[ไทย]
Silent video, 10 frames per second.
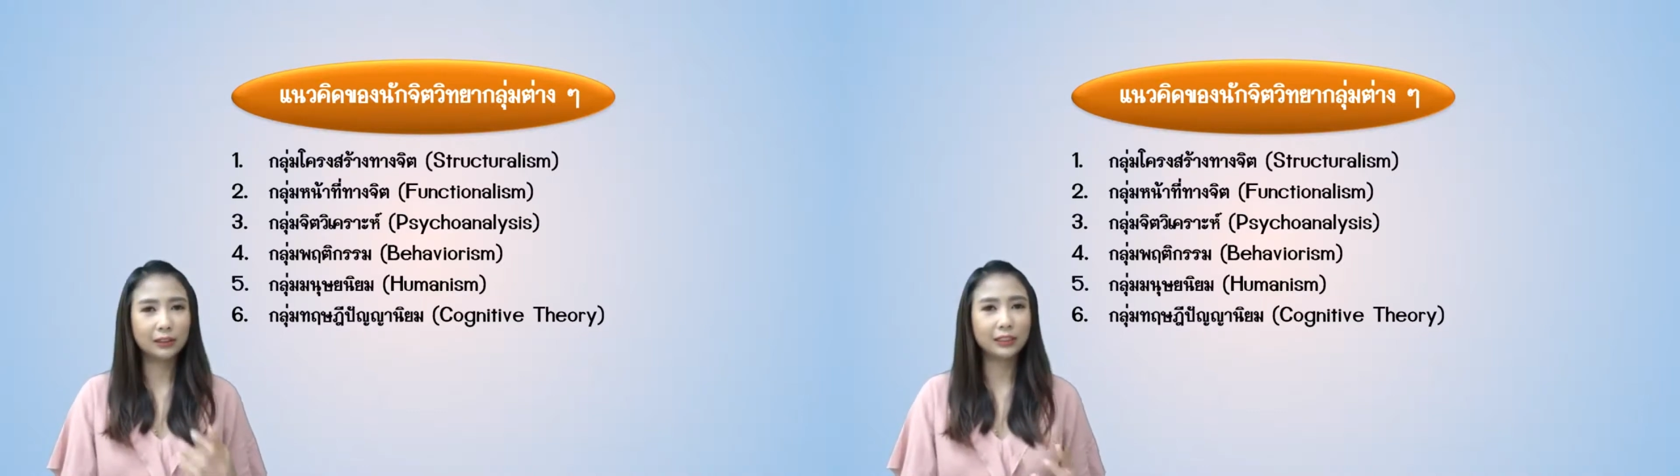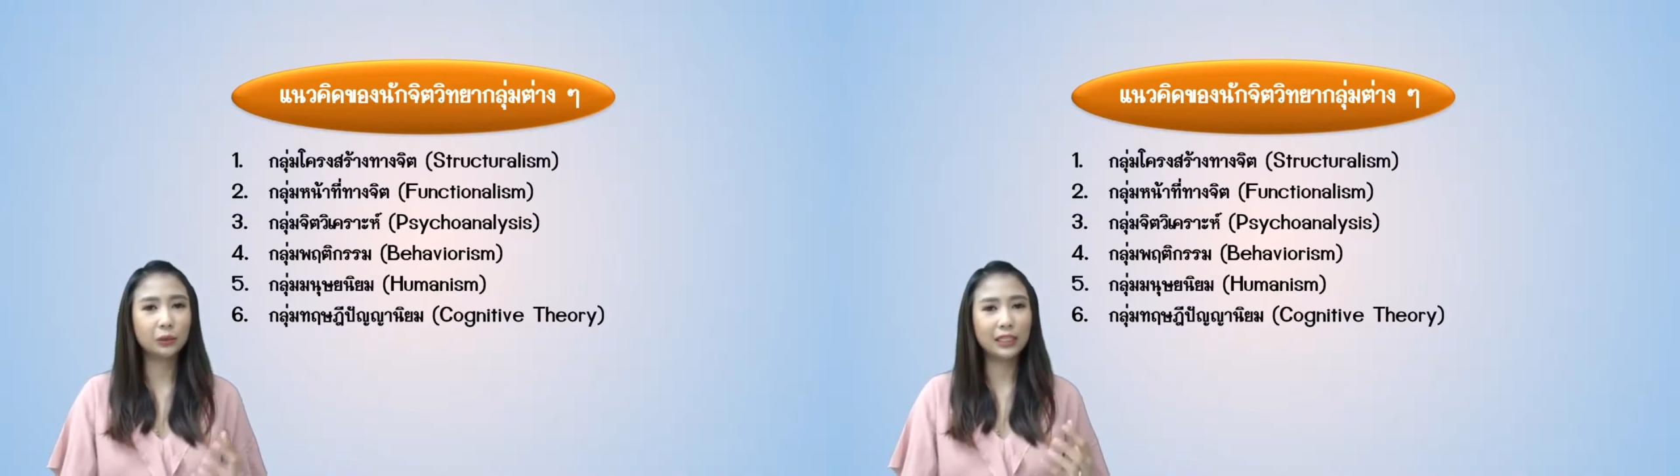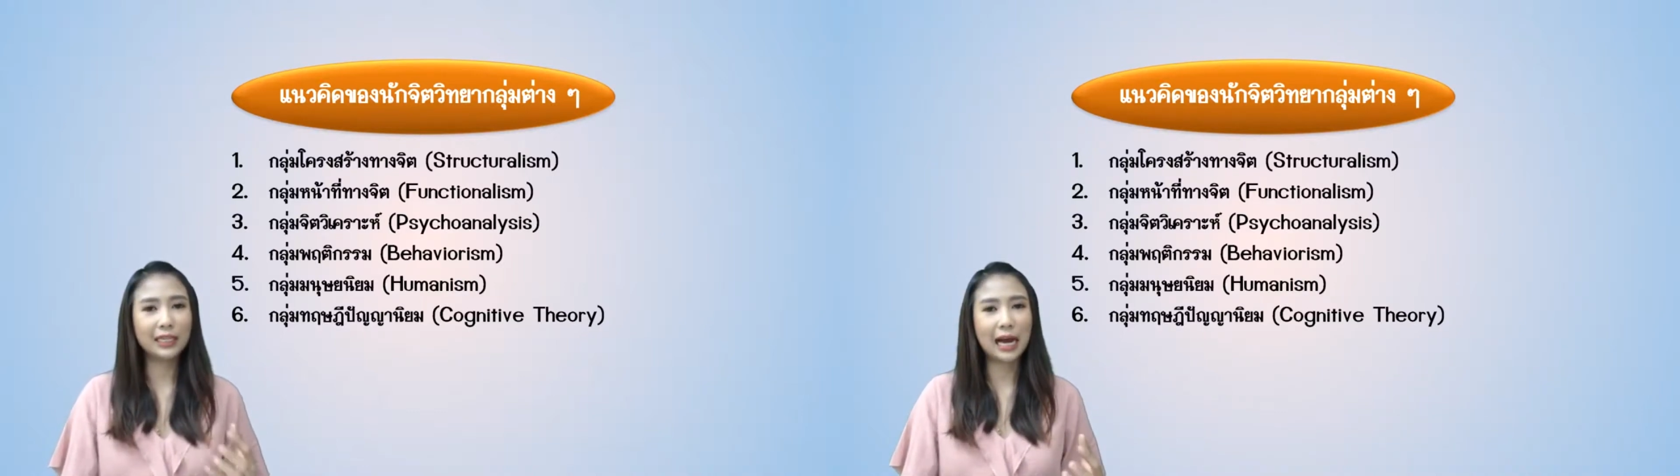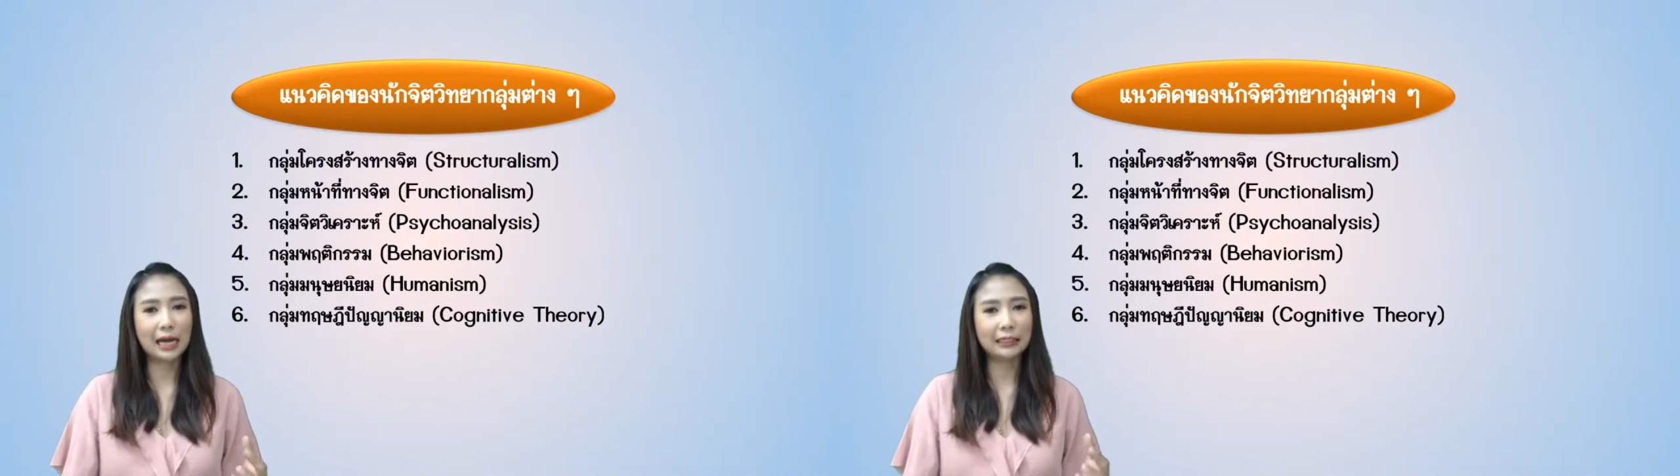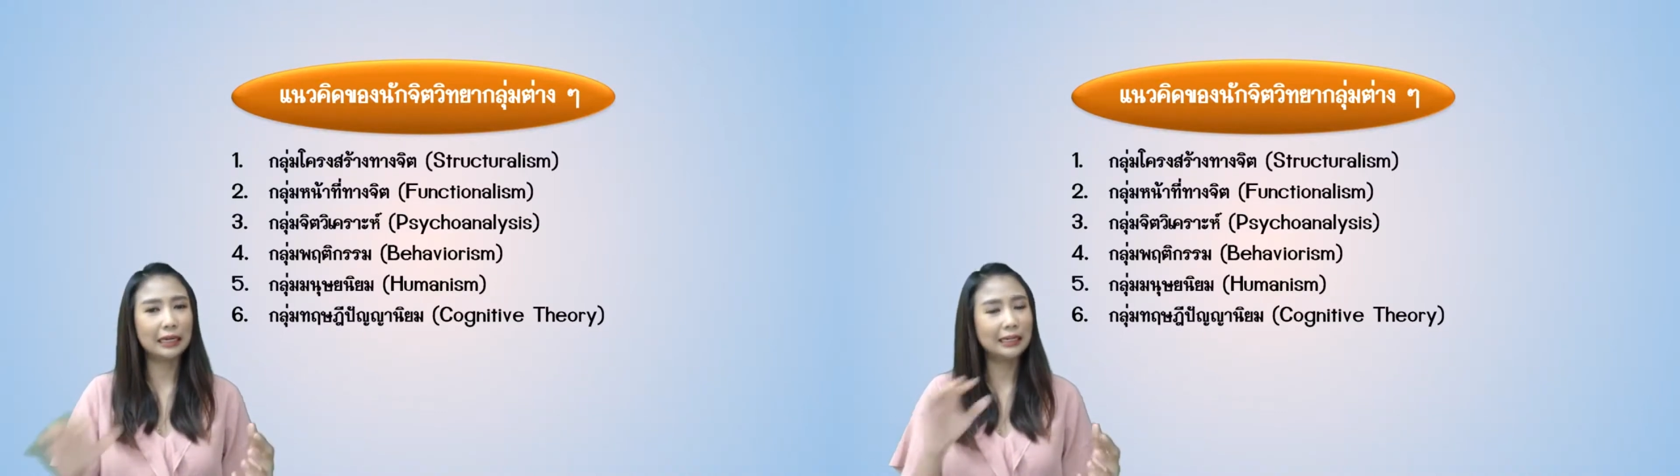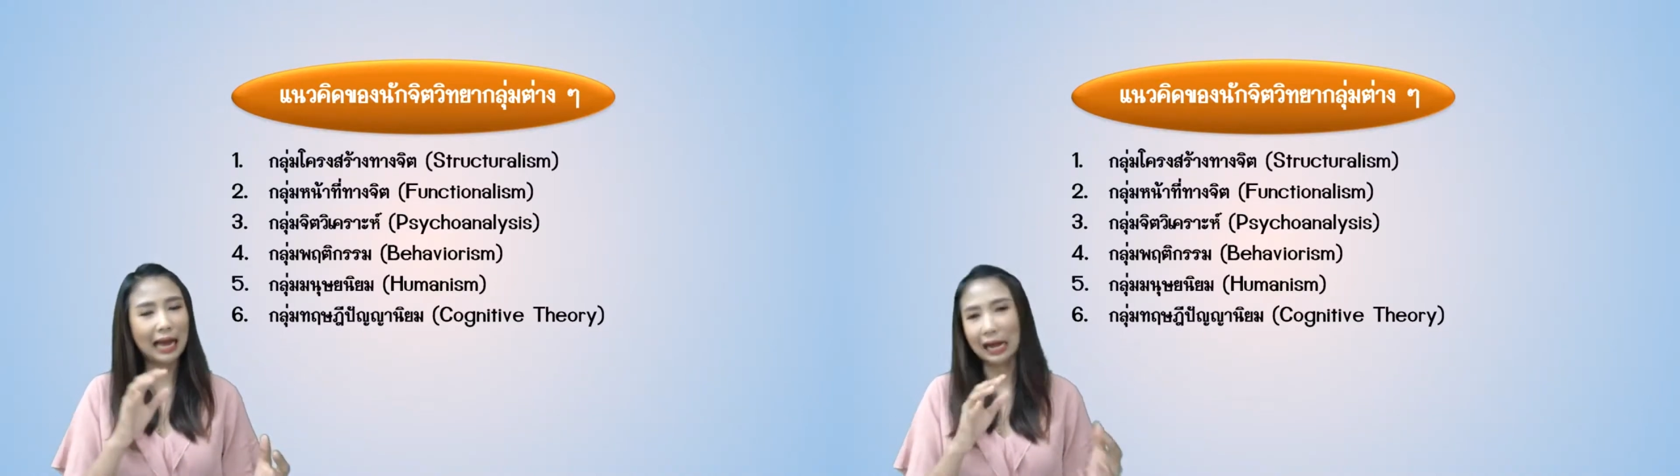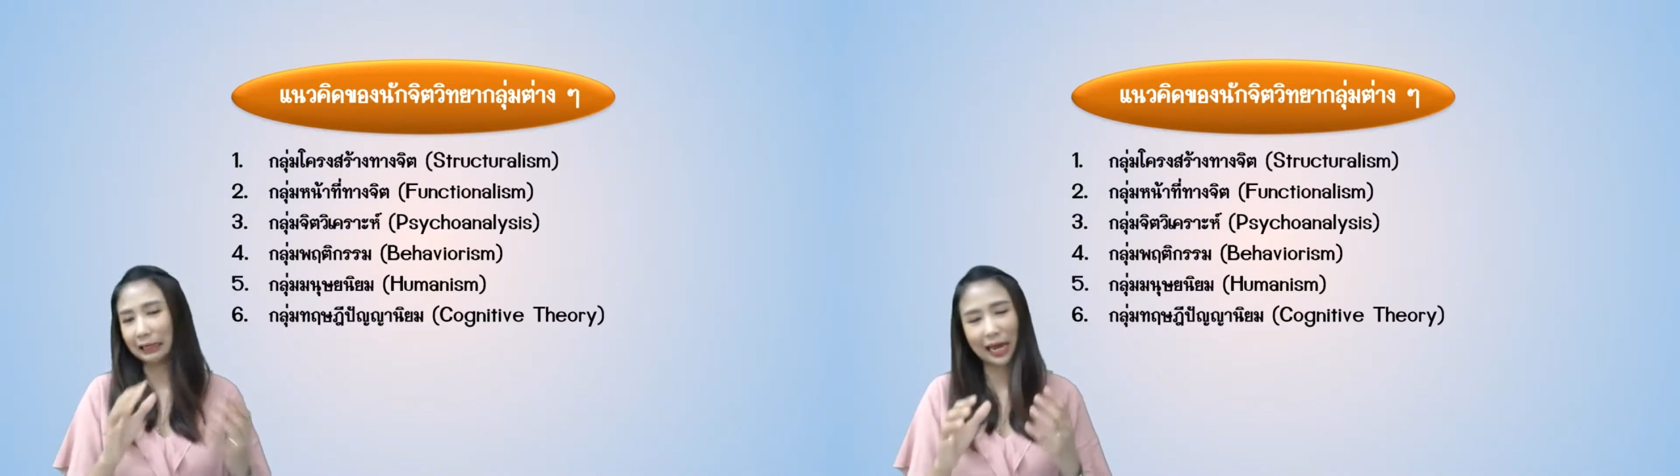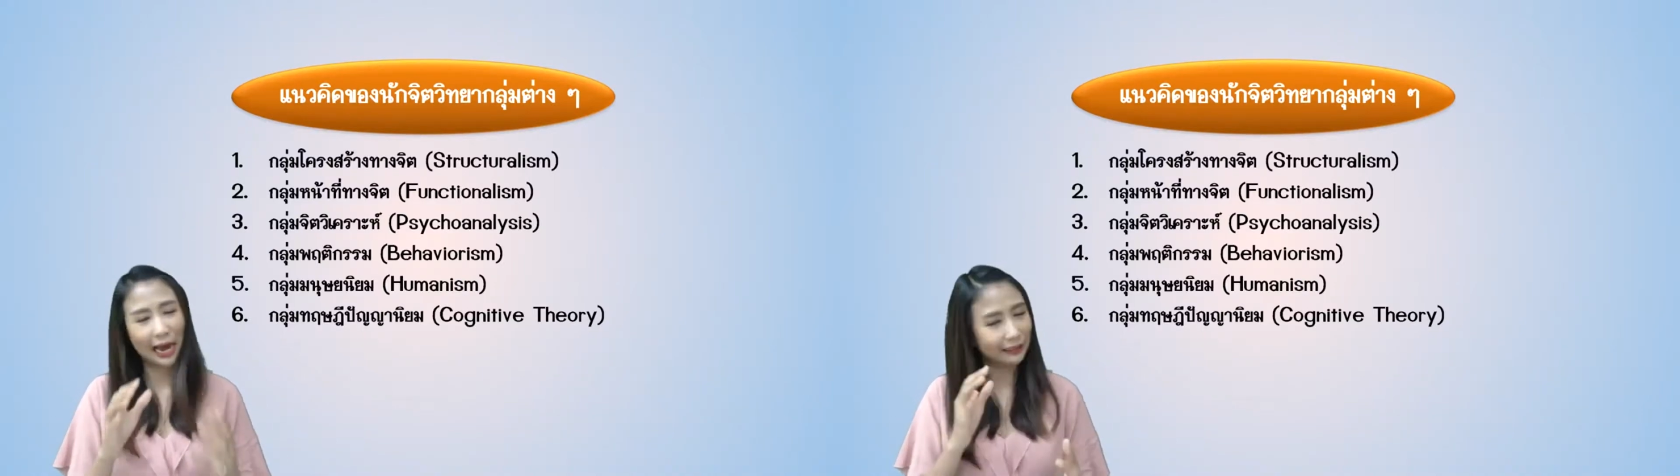จิตวิทยาเนี่ยหลาก
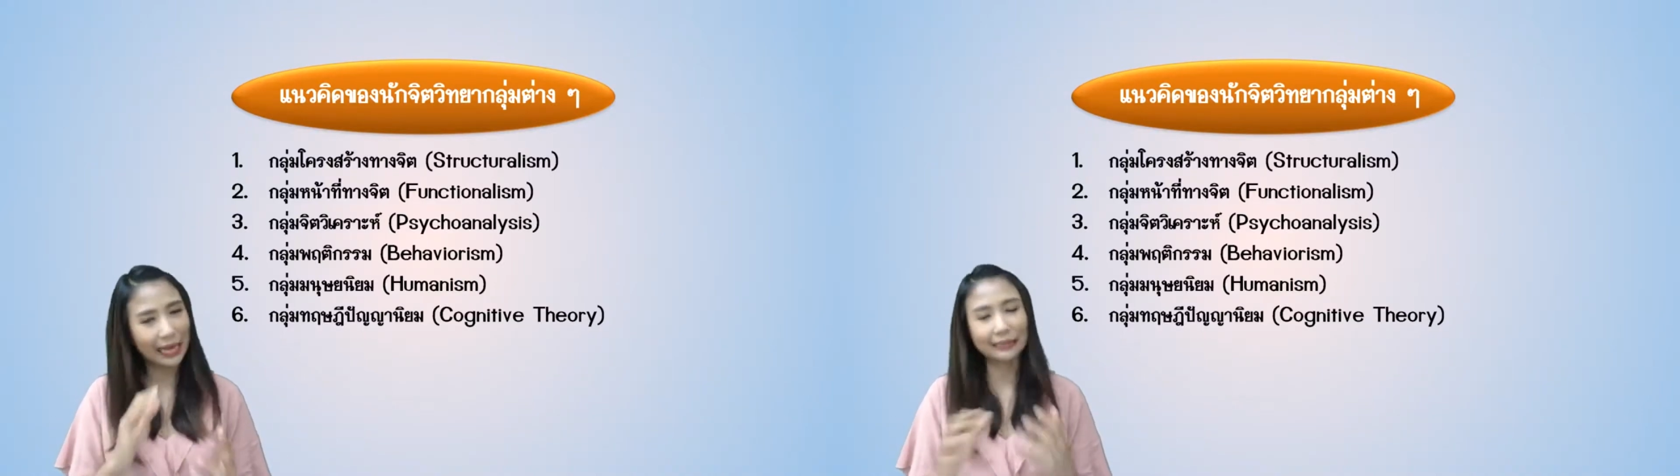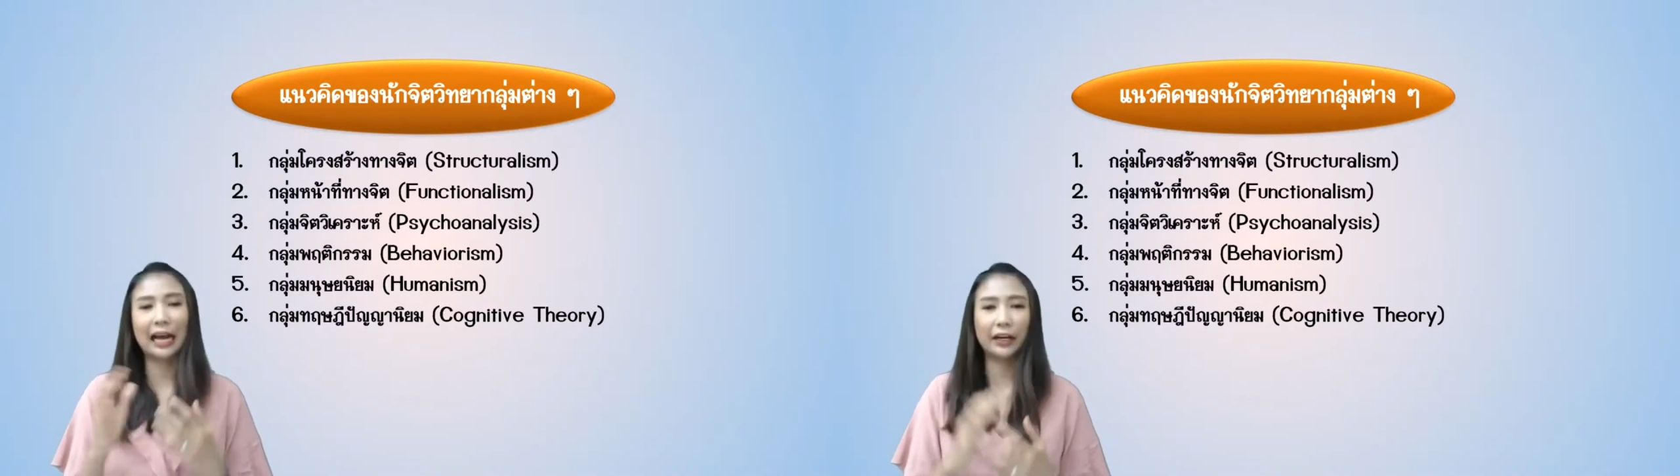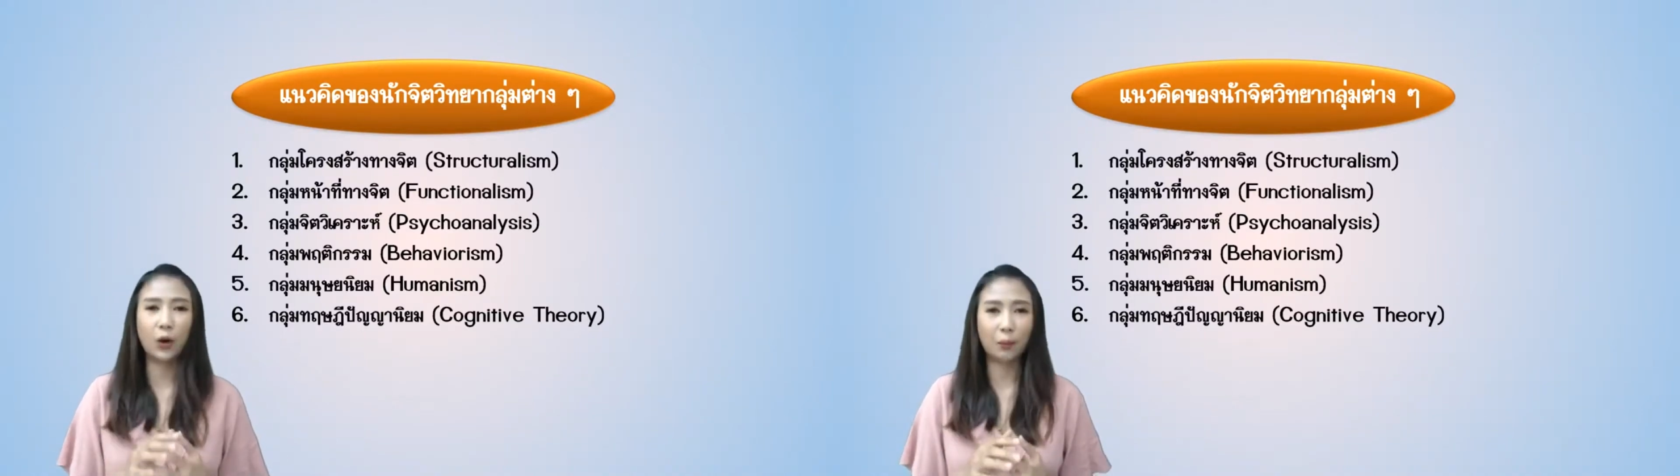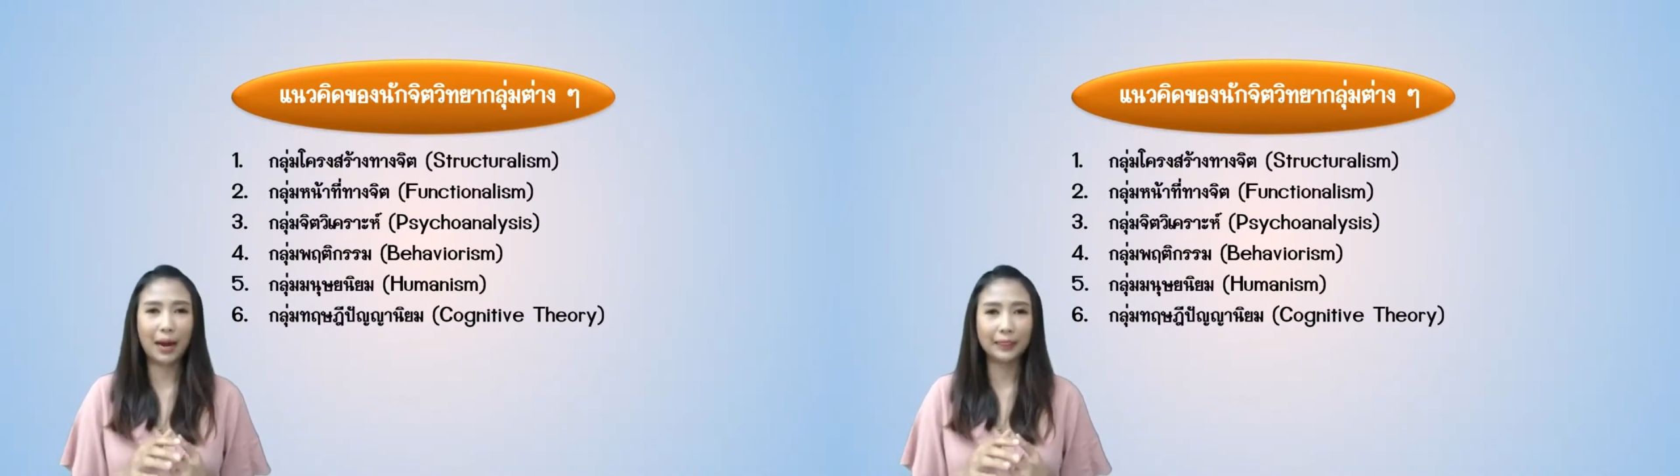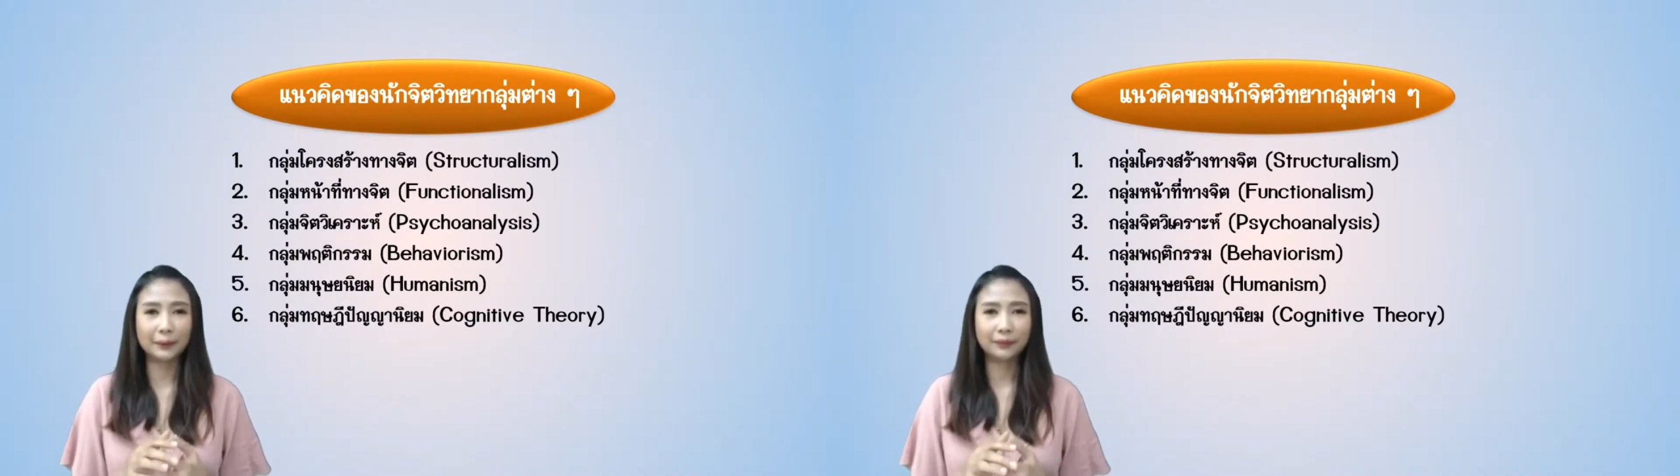หลายแตกต่างกันออกไป